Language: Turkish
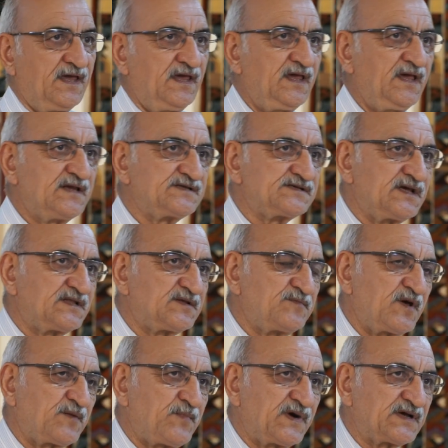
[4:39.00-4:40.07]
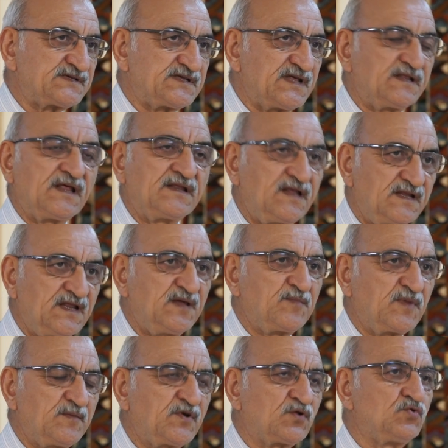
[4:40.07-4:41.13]
İngilizce eğitim yapmak isteyen de
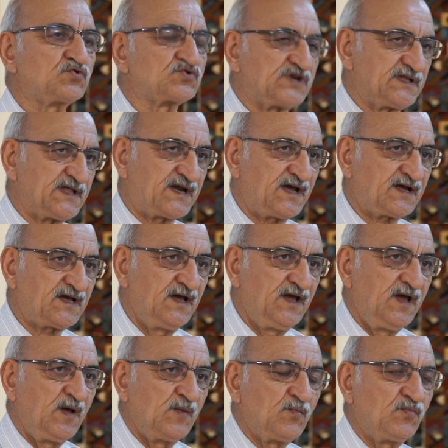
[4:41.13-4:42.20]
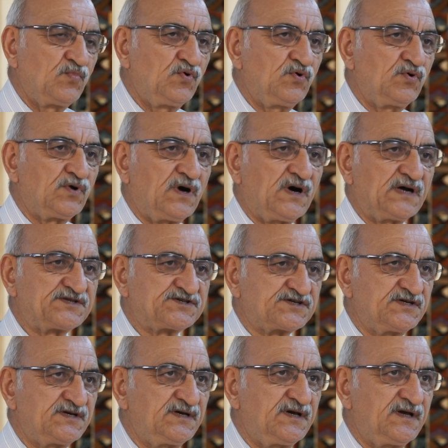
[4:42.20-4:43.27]
dediğim gibi kurs alarak bu
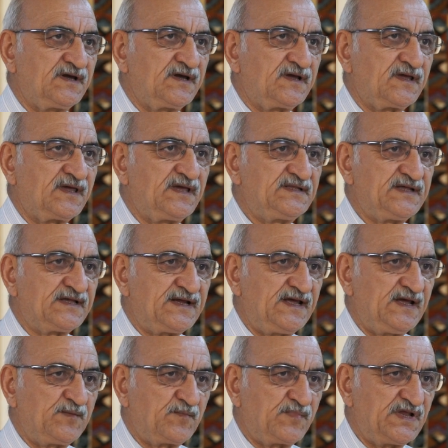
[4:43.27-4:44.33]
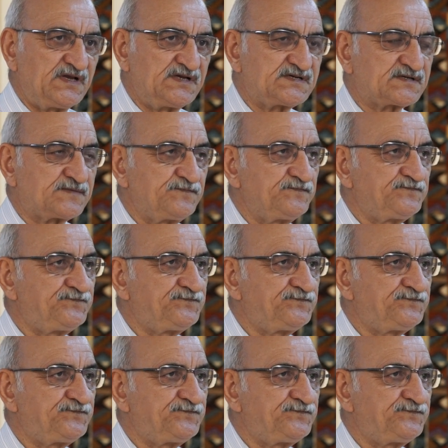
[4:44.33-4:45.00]
açığı giderebilir.